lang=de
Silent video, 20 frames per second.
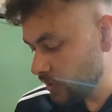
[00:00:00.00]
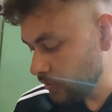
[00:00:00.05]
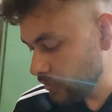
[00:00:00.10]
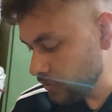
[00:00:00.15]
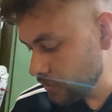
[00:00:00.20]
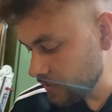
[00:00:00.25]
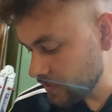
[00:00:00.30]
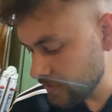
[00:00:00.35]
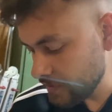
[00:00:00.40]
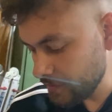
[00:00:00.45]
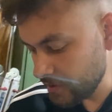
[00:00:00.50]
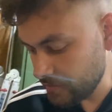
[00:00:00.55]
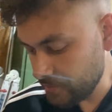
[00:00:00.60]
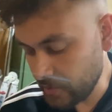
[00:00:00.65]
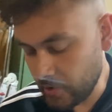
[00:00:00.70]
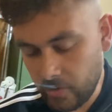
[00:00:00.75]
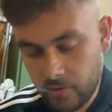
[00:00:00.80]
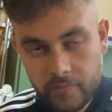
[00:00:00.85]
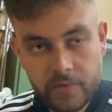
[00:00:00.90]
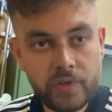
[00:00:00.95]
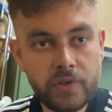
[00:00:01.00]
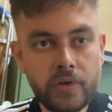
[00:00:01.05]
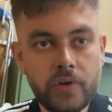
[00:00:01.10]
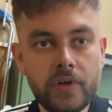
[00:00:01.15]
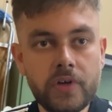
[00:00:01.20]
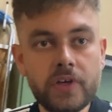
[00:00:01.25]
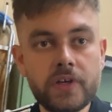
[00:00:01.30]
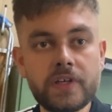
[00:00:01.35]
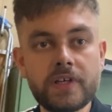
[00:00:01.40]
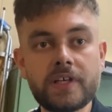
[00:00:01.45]
Und was brauchen wir
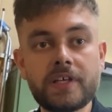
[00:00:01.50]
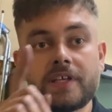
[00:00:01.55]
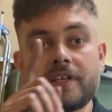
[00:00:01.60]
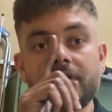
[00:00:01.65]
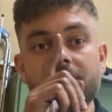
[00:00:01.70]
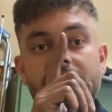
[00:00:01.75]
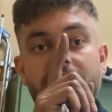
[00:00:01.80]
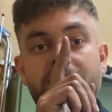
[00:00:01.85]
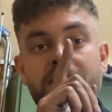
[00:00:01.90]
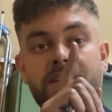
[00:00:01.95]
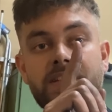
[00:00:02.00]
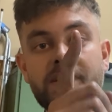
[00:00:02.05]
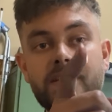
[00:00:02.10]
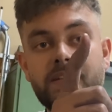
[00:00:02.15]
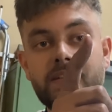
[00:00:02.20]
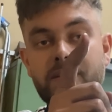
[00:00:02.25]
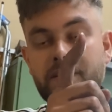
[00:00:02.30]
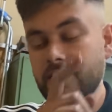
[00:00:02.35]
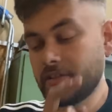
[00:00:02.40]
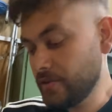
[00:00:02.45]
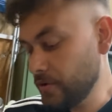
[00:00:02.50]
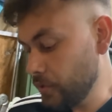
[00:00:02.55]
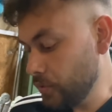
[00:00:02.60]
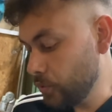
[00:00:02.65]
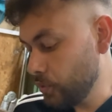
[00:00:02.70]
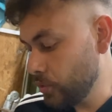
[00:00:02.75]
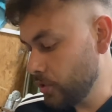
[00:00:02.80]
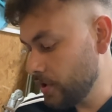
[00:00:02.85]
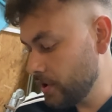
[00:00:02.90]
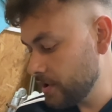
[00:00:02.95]
noch? Richtig
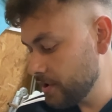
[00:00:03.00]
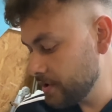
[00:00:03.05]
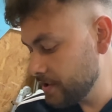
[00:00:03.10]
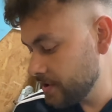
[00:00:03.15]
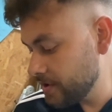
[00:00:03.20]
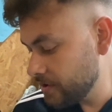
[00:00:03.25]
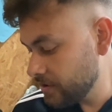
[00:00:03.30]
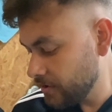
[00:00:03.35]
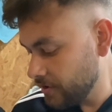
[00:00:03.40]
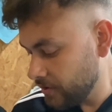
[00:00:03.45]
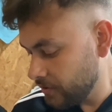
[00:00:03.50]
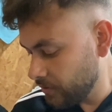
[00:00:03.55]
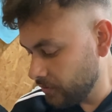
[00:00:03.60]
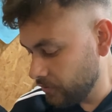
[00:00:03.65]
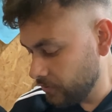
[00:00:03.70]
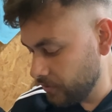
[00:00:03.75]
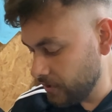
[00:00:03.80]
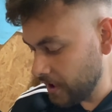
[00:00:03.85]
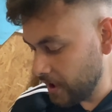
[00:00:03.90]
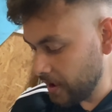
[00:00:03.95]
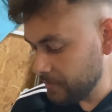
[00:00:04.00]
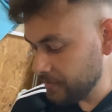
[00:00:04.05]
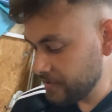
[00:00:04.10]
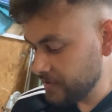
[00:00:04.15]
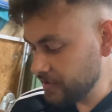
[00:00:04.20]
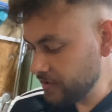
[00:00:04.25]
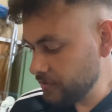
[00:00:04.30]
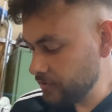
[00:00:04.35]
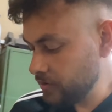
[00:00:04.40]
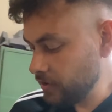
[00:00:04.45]
Öl. Ohne
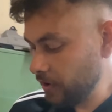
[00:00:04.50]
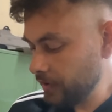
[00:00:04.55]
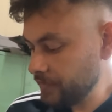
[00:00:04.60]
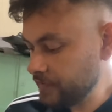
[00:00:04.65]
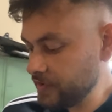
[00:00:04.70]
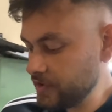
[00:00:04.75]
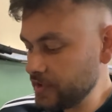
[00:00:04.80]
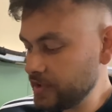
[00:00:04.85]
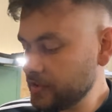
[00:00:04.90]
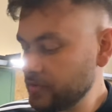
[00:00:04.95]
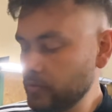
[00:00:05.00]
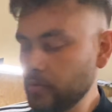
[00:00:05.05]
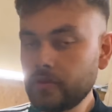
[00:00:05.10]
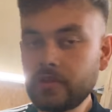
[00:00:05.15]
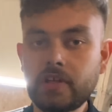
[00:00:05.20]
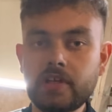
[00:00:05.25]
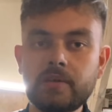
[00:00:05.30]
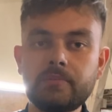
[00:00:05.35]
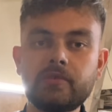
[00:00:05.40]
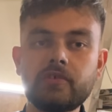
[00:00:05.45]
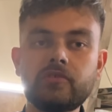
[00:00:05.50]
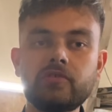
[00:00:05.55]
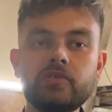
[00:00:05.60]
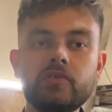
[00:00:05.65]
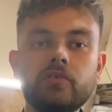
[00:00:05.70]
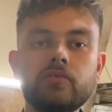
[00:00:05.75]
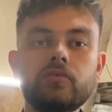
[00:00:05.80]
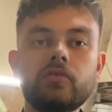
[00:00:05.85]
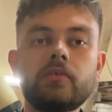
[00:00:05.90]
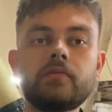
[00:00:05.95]
ABC-Öl läuft es nicht. Und dann gibt es natürlich
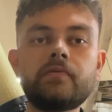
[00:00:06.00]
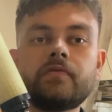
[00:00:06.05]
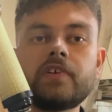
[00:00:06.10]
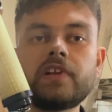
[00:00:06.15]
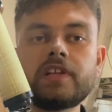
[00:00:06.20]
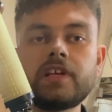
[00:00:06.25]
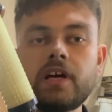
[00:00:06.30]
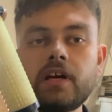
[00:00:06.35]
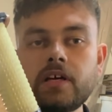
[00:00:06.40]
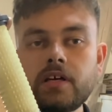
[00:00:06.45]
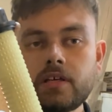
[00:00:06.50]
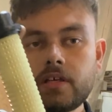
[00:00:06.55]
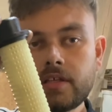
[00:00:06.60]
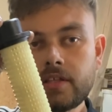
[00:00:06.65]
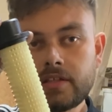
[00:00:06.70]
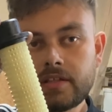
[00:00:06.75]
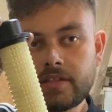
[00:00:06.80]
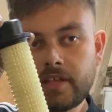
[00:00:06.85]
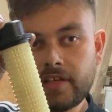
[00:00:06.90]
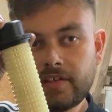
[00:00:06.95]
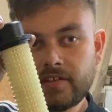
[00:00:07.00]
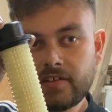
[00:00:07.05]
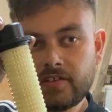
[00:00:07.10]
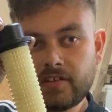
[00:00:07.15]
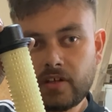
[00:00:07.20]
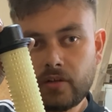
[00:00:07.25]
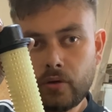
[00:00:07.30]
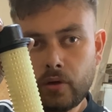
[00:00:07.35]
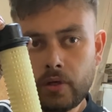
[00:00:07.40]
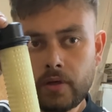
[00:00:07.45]
auch einen neuen Filter. Das ist
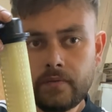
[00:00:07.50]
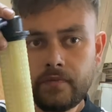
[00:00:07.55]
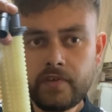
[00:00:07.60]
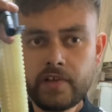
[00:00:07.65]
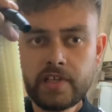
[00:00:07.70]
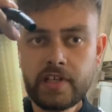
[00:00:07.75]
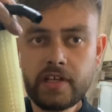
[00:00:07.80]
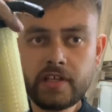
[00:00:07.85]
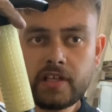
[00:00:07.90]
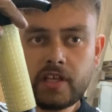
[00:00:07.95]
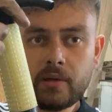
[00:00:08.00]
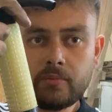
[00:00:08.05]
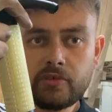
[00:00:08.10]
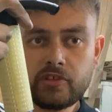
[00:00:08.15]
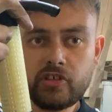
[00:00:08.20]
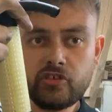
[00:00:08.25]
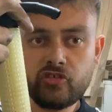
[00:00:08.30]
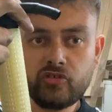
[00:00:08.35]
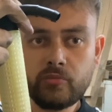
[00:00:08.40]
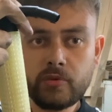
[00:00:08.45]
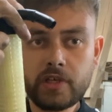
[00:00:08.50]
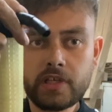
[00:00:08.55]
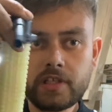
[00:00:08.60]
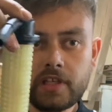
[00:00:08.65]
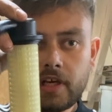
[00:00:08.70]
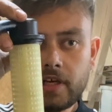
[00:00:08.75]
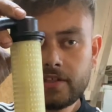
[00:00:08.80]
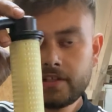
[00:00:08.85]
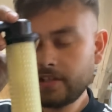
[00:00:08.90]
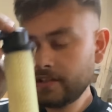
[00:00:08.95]
der neue Filter, den habe ich hier schon mal in den
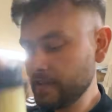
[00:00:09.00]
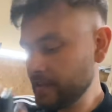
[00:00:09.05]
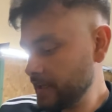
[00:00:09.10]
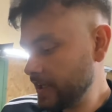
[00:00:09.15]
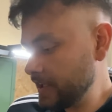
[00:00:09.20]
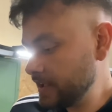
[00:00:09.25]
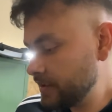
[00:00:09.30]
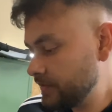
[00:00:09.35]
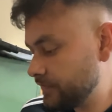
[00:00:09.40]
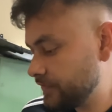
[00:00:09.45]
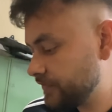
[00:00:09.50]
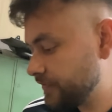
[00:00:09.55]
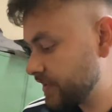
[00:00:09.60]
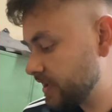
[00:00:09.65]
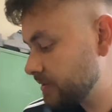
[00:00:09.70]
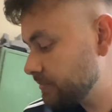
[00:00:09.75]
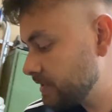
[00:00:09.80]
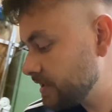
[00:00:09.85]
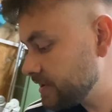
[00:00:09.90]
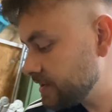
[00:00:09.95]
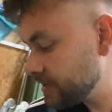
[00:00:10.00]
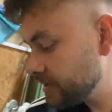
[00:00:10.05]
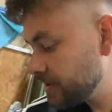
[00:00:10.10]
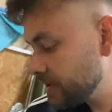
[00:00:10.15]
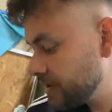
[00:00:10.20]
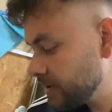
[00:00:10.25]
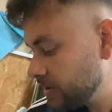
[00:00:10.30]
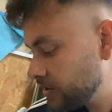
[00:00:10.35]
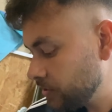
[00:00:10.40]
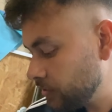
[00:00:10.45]
Einsatz reingefriemelt.
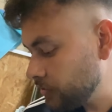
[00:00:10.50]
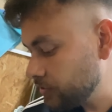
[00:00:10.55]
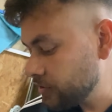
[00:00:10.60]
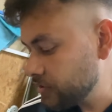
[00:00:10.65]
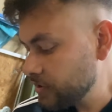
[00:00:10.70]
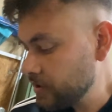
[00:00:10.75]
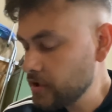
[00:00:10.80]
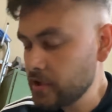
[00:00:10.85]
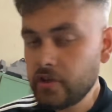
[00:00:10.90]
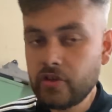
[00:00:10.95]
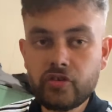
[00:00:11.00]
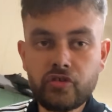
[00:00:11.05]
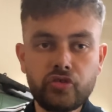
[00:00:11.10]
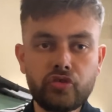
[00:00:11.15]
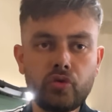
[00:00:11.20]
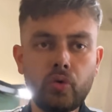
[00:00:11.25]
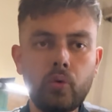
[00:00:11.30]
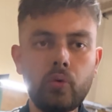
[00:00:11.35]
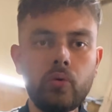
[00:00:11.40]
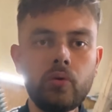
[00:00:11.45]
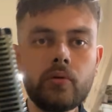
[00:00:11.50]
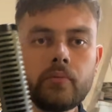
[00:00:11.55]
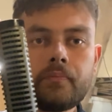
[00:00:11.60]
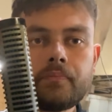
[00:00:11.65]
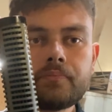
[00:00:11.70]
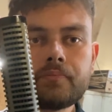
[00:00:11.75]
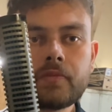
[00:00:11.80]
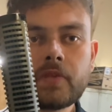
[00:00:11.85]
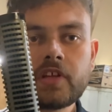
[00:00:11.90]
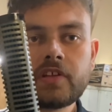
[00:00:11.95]
Und so
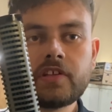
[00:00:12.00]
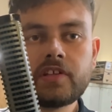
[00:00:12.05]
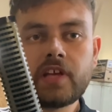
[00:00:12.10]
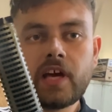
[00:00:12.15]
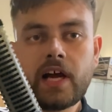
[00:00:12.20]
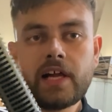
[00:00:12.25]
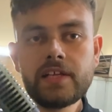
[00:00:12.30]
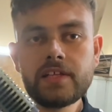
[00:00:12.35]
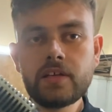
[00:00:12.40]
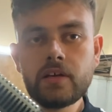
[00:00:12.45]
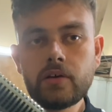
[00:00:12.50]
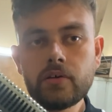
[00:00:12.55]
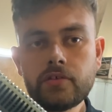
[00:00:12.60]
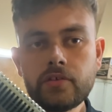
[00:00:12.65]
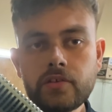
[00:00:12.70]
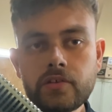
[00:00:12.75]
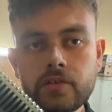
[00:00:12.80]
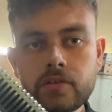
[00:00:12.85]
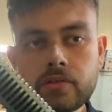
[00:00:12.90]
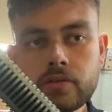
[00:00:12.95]
sieht der alte aus.